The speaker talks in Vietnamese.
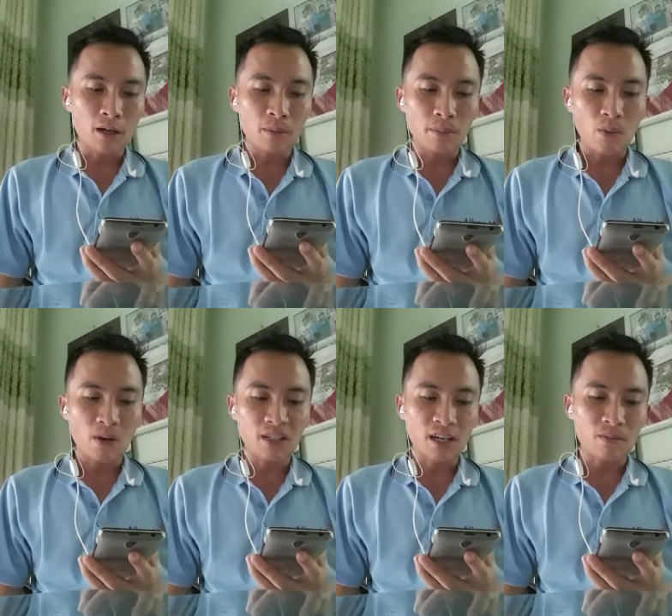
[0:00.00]
Mà
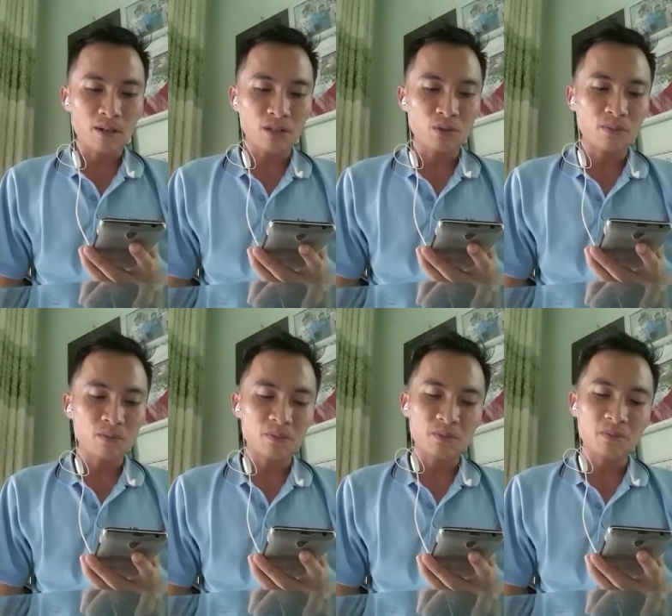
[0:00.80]
quan trọng là chúng
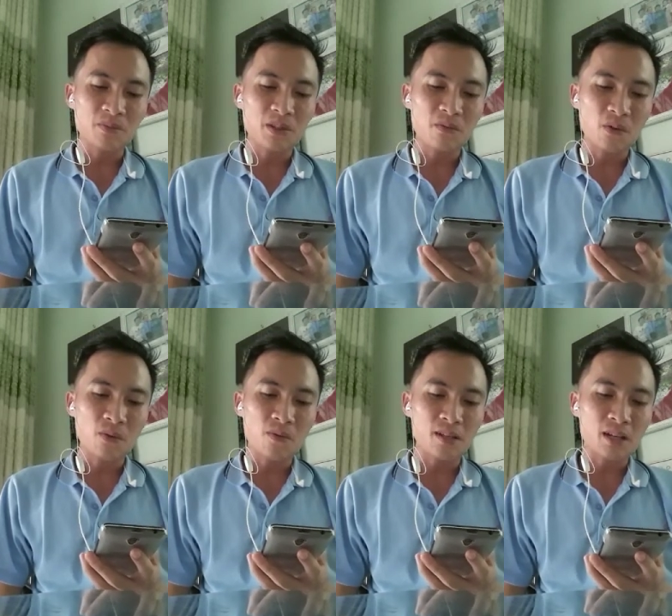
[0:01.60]
chính
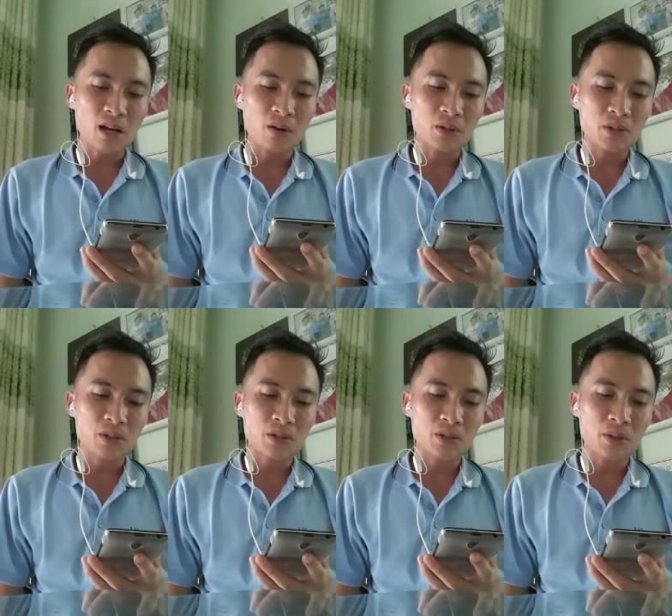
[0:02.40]
phủ và xã hội
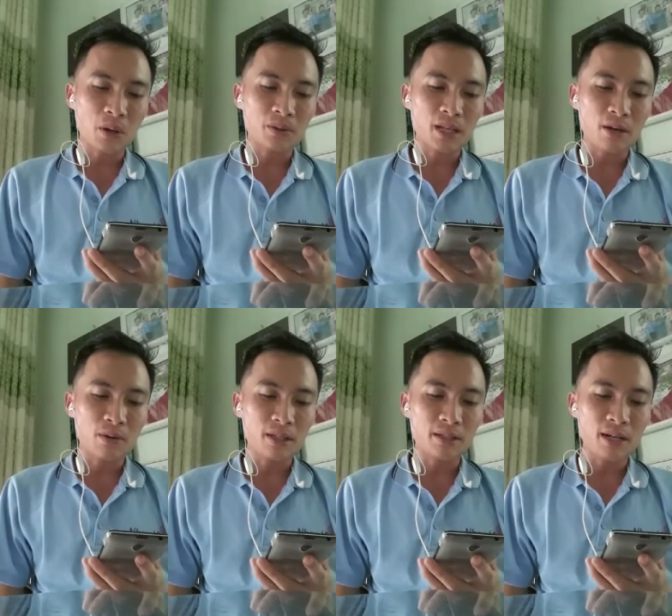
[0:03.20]
chọn theo
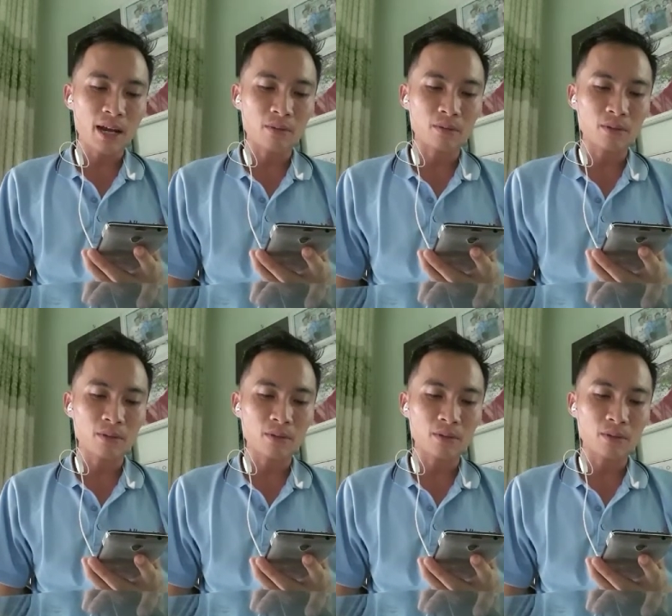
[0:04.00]
lý tưởng nào,